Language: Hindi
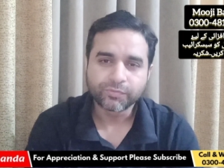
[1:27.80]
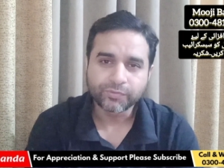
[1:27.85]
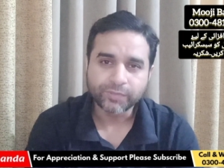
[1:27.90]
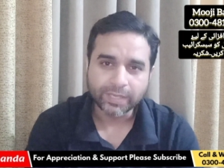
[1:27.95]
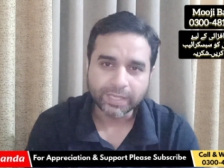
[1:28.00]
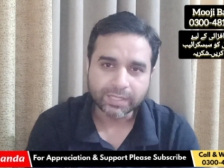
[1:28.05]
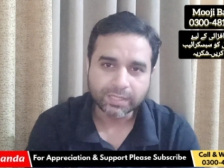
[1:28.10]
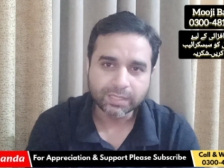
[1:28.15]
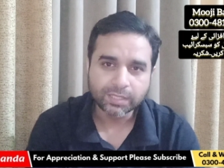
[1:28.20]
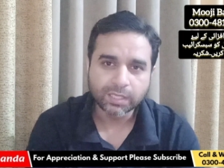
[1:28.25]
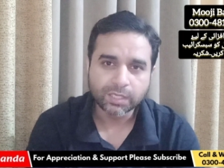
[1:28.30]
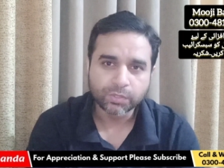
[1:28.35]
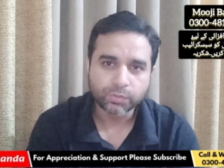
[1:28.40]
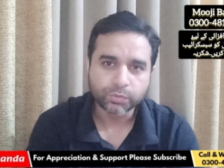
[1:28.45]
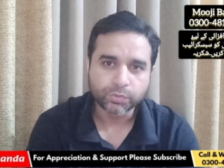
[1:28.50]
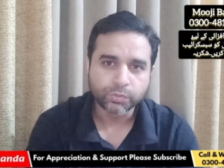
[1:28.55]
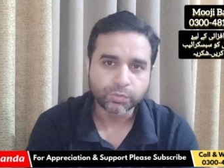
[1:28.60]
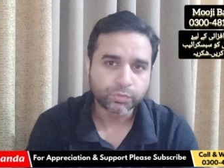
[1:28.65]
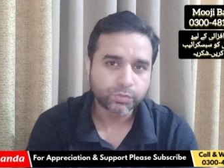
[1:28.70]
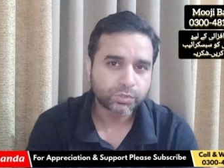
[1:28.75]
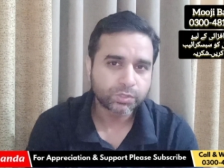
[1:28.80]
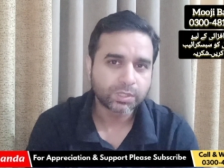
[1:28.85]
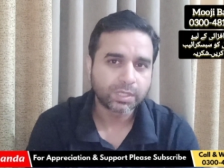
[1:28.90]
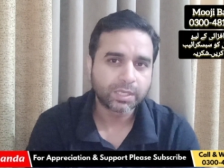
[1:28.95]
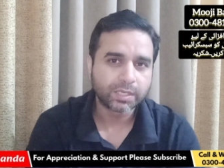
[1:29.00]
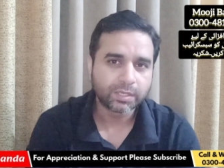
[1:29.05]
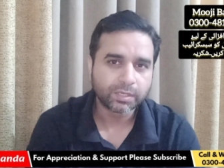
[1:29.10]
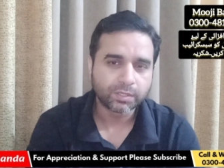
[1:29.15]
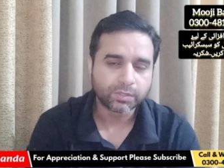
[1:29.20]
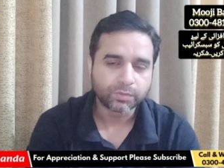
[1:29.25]
फ़ायदा हो
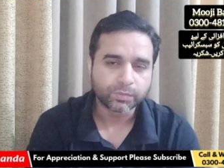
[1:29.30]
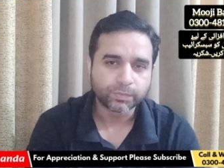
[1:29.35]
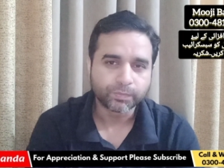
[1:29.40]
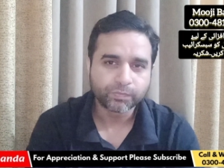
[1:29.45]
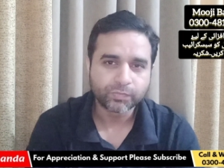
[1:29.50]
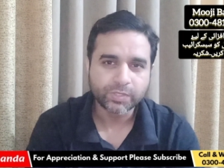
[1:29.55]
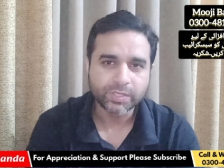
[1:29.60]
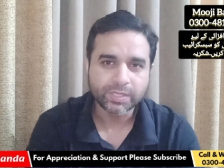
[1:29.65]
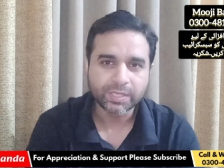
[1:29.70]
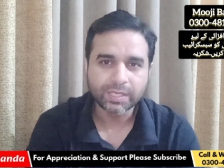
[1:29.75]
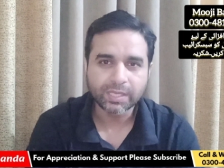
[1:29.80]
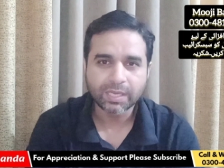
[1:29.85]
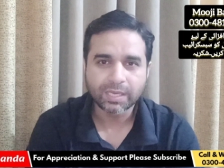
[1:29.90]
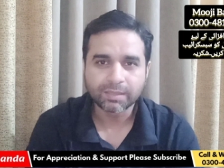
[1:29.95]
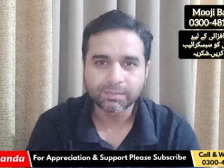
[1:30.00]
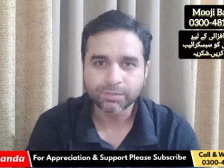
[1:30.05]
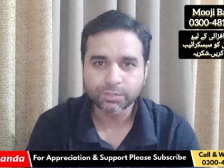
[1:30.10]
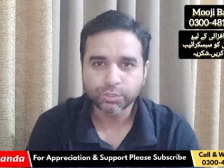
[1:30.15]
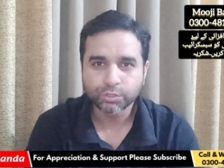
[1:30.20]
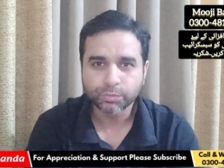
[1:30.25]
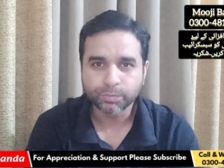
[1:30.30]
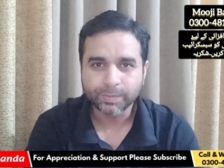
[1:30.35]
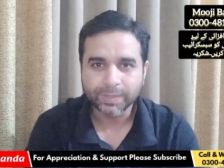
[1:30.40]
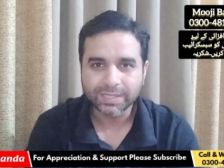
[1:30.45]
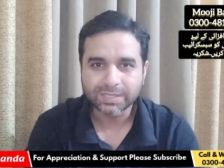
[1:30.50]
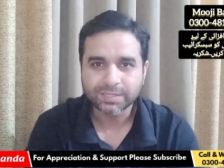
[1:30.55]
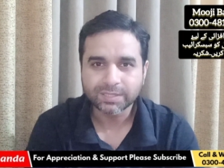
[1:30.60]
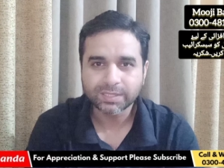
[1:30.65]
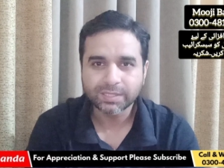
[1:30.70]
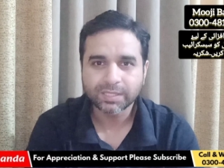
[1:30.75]
नुकसान ना हो ठीक है आपके जो
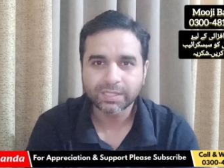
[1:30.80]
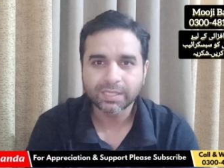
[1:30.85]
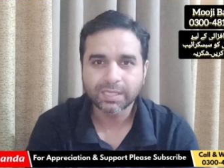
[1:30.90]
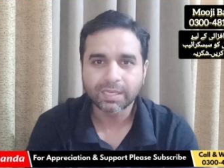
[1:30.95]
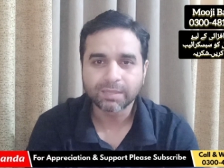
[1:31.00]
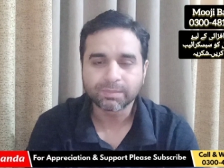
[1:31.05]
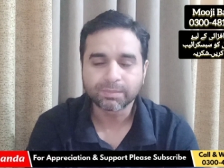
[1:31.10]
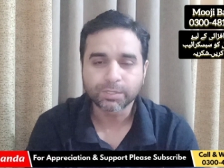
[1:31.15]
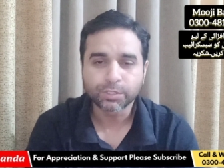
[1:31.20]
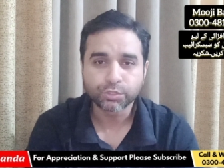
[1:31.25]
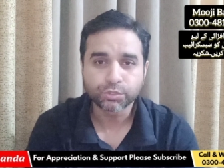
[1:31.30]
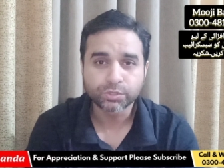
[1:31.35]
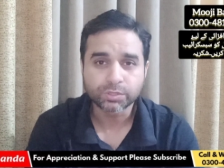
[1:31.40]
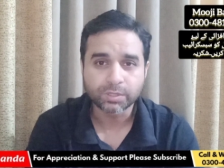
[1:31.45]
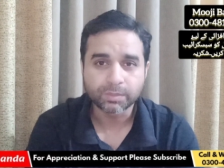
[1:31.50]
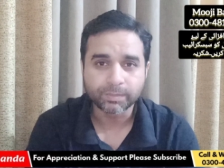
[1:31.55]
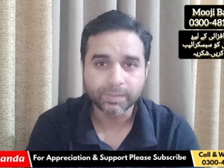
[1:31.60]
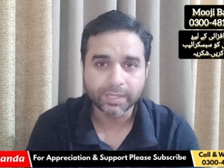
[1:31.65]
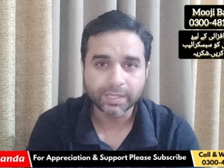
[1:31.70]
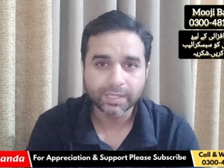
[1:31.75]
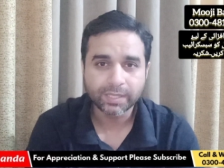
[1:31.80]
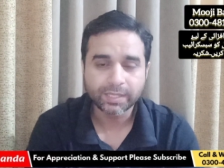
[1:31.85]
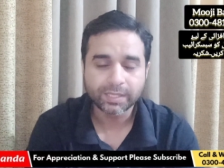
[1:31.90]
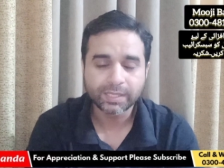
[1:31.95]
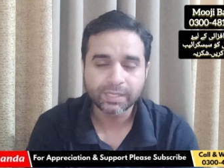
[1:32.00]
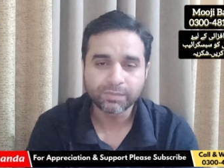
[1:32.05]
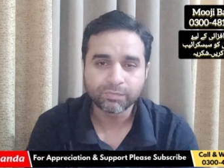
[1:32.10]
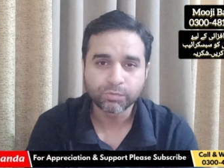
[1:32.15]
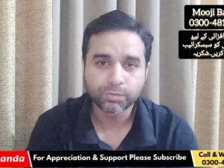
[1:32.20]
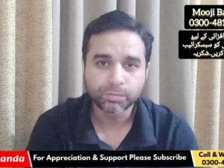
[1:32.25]
पैसे हैं आपका जो सरमाया
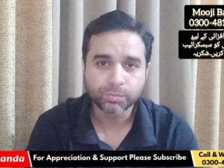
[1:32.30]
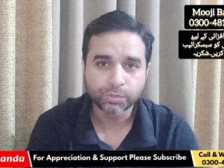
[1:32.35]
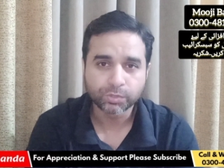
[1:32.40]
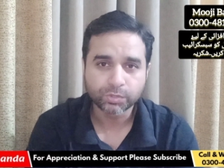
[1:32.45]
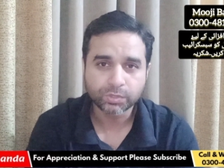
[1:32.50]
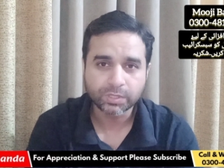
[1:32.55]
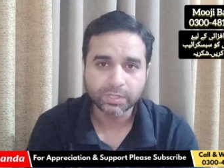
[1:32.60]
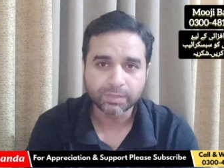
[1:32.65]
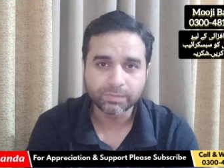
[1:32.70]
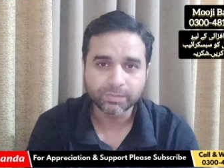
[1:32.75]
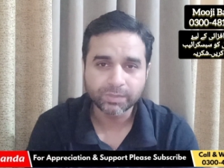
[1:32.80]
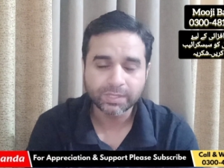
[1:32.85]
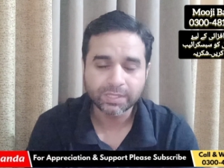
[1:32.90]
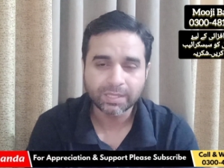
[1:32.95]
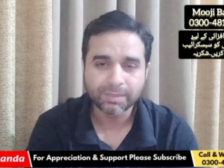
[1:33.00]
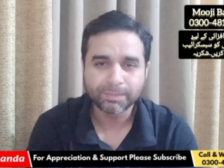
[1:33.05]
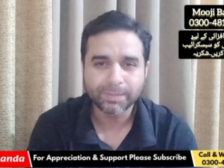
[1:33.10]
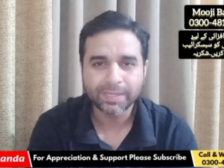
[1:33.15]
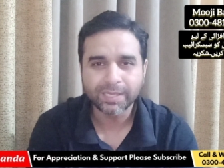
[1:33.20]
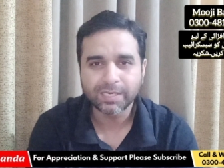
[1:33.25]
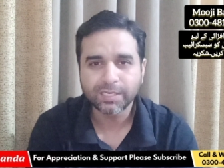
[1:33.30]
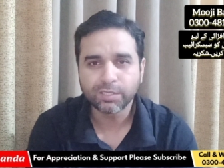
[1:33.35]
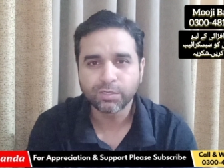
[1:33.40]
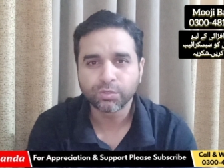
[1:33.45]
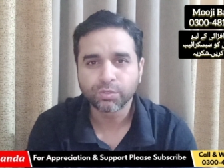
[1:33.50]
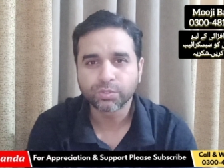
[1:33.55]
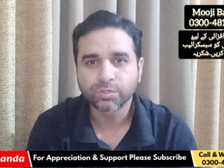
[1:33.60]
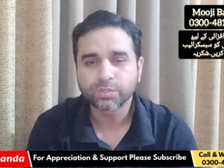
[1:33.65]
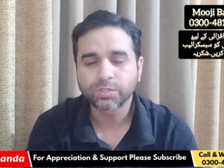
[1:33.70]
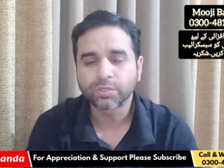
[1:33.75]
है वो बहुत कीमती है पहले ही
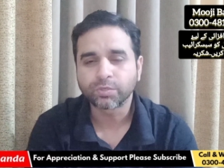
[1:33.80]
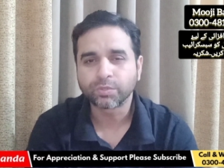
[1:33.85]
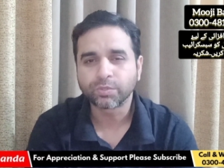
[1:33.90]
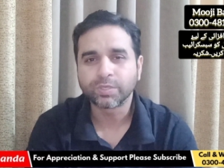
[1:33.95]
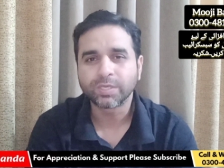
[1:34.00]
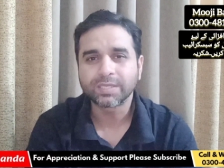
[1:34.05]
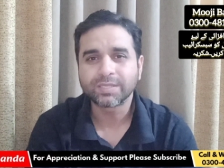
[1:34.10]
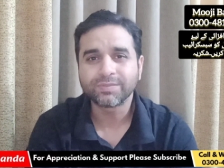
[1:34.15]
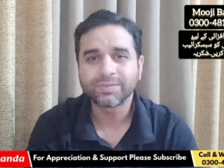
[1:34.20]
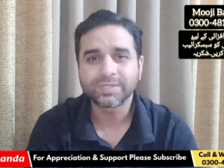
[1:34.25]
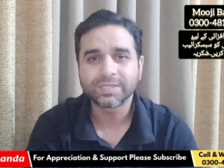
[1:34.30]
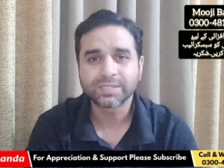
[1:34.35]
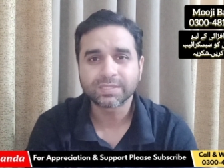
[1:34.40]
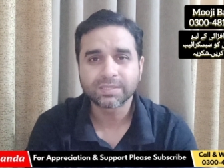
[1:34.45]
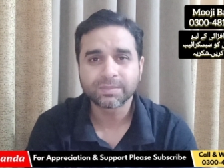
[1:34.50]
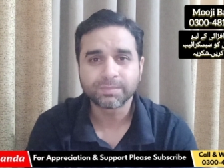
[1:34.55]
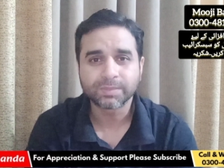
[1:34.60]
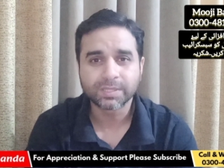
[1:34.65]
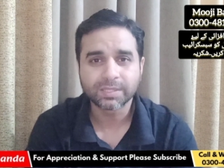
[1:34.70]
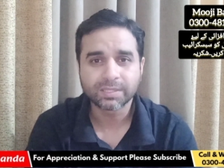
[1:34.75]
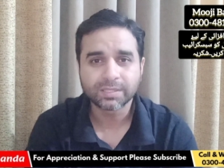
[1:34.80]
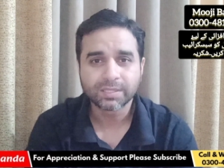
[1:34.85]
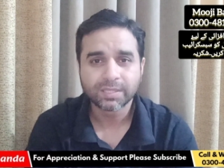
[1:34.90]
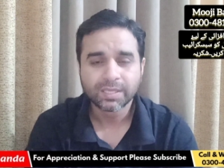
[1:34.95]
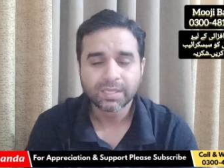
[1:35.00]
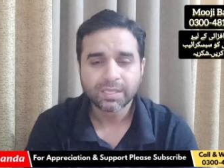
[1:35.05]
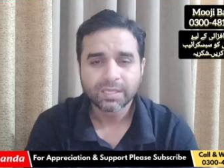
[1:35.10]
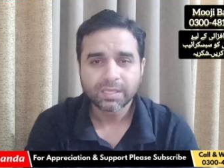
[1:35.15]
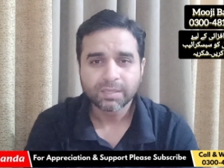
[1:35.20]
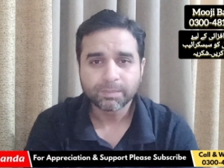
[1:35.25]
लोग कोरोना की वजह से बड़े
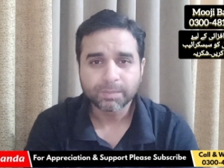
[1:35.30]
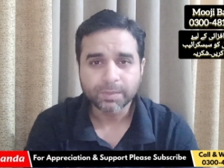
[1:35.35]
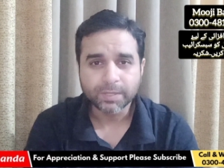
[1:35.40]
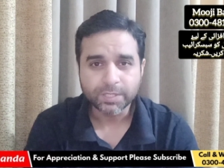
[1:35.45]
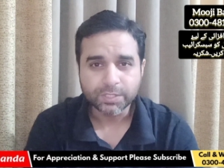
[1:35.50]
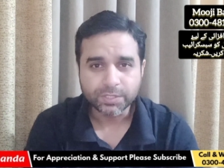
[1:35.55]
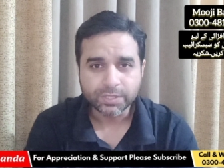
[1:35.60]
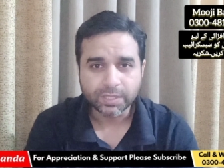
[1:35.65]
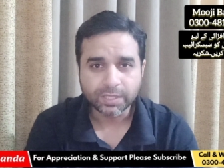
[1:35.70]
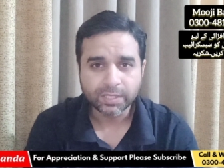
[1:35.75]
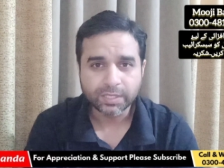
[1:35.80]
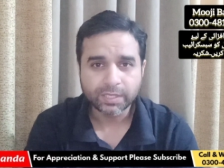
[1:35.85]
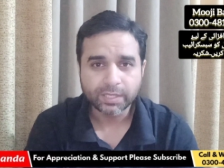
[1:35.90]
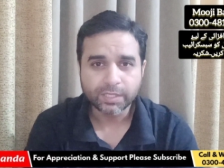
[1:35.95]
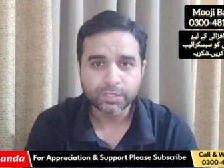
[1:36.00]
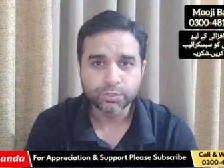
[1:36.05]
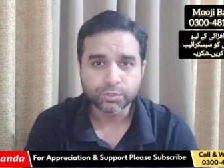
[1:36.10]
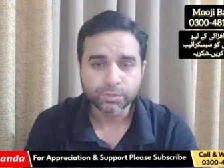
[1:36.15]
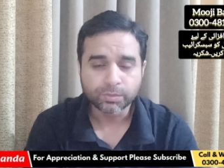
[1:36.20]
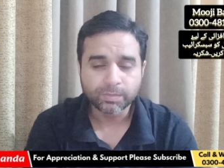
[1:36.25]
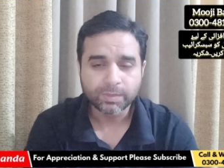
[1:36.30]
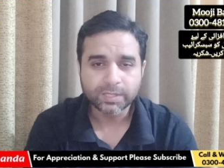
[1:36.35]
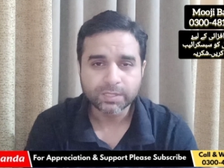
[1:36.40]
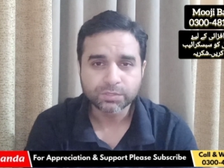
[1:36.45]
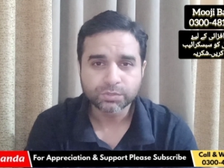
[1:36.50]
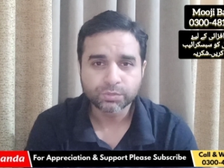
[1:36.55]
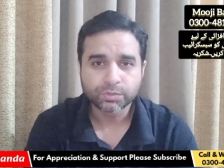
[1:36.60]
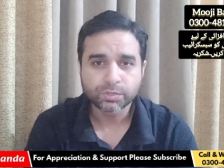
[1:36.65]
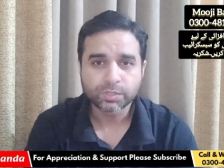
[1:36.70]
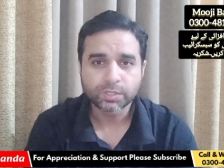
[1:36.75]
परेशान हैं
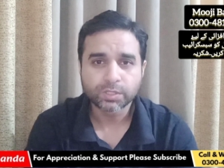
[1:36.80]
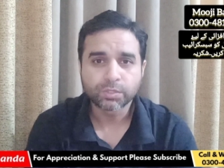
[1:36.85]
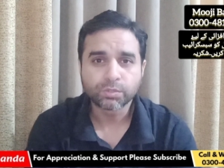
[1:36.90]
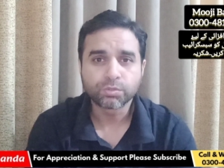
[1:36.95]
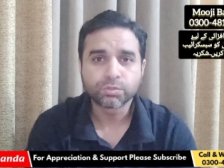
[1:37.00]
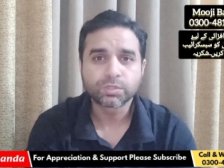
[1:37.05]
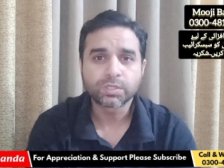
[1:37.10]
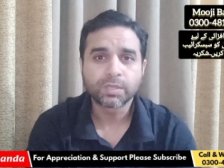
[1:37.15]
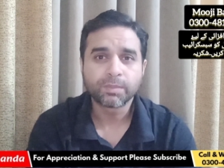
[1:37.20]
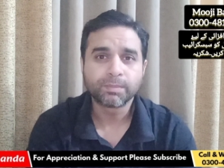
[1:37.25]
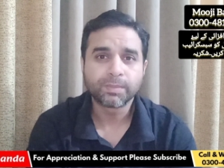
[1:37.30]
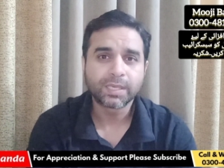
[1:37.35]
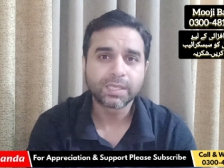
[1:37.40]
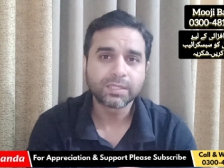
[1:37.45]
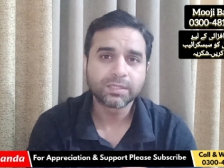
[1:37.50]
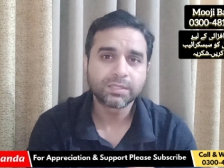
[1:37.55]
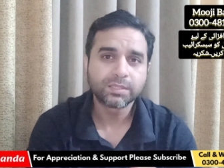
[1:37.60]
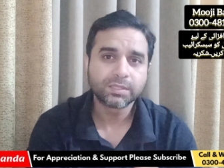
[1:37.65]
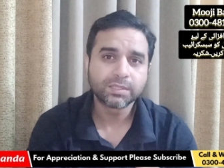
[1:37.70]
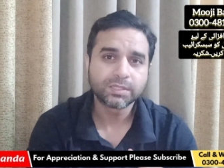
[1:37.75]
जॉबलेस हो गए और उसके बाद